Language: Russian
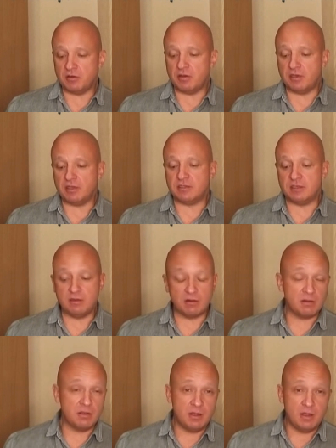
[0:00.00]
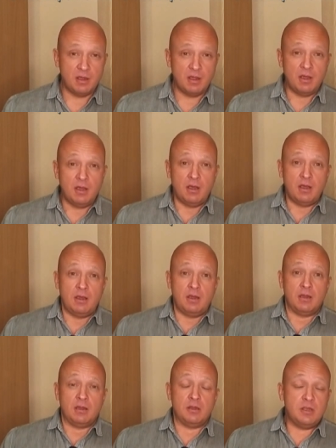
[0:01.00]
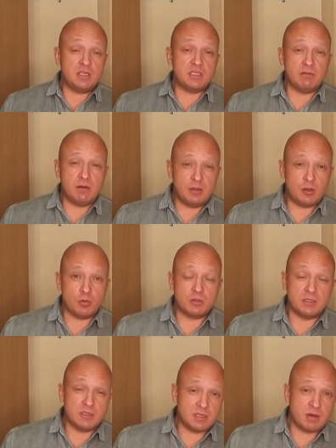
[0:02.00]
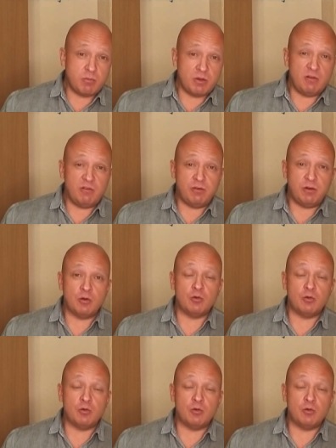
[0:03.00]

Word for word: ракетир. Надеть свои трусы забыв,